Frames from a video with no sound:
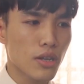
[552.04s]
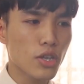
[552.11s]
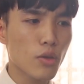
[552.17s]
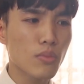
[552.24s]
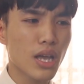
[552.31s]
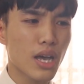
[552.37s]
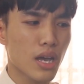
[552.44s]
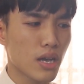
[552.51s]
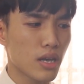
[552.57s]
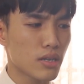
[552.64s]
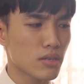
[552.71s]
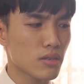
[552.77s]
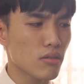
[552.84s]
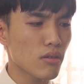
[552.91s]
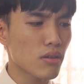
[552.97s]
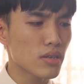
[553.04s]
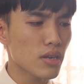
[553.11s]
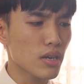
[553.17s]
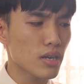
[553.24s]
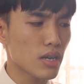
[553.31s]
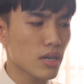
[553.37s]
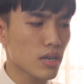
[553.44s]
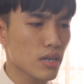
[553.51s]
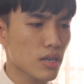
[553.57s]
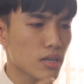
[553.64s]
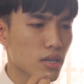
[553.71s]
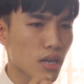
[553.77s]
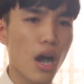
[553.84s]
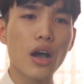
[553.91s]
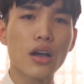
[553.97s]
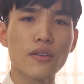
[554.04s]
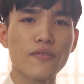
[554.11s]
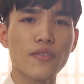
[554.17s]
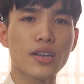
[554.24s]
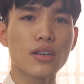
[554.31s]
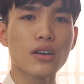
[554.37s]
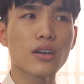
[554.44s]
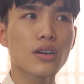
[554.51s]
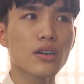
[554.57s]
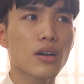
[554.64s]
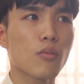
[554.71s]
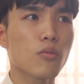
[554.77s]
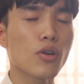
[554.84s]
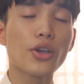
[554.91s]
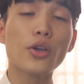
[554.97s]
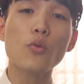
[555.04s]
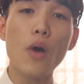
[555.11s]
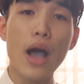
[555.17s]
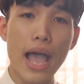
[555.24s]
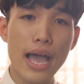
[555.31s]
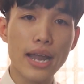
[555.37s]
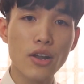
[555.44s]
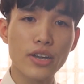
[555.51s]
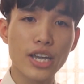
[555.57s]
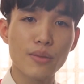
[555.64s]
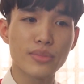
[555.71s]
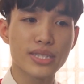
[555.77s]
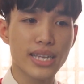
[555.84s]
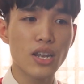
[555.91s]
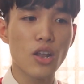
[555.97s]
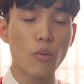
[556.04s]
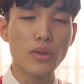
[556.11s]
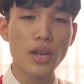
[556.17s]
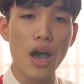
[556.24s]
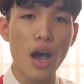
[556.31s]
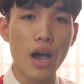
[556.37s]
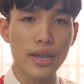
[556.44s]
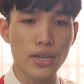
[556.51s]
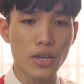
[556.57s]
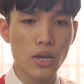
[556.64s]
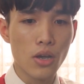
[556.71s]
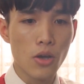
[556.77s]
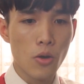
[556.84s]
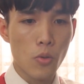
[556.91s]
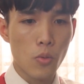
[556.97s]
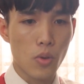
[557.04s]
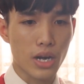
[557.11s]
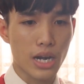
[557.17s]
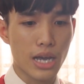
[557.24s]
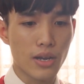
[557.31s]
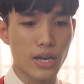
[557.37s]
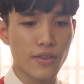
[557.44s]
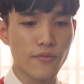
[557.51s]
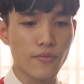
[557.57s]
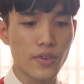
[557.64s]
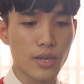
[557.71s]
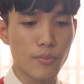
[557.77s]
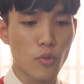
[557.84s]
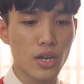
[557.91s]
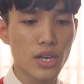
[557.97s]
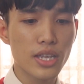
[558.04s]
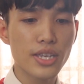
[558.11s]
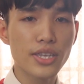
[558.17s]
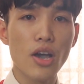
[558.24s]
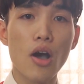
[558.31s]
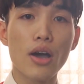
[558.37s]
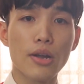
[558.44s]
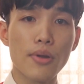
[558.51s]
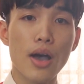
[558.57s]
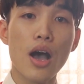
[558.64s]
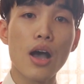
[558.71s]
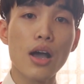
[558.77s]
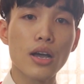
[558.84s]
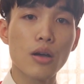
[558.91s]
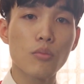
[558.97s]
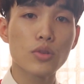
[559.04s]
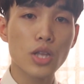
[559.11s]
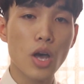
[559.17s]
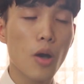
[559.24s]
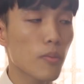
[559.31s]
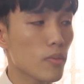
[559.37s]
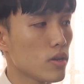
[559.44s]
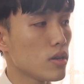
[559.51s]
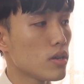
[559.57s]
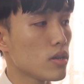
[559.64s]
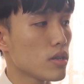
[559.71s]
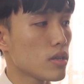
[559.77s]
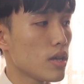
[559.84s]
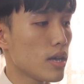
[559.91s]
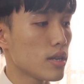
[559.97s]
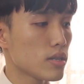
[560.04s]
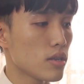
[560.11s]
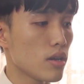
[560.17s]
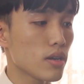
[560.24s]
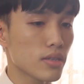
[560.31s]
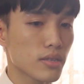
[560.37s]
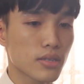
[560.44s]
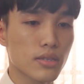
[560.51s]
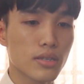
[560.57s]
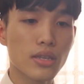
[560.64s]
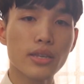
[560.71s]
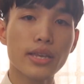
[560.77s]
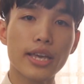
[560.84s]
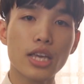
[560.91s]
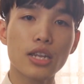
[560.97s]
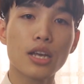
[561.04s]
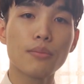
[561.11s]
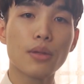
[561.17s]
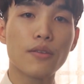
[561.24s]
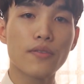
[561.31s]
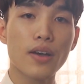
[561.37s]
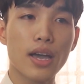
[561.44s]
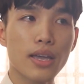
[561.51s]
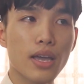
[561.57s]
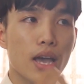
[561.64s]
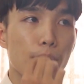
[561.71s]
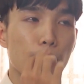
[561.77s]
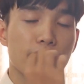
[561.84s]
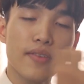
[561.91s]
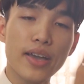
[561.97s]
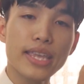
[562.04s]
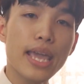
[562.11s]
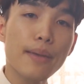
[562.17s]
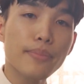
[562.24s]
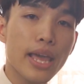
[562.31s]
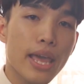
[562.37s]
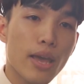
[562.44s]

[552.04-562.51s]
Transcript: nói chung là nó rất là cực và nó không có hiệu quả đôi khi mình sẽ lộn lời hoặc là vì một cái lý do nào đó không có tốt đó. chính vì vậy cho nên mình phải à, mình phải nhép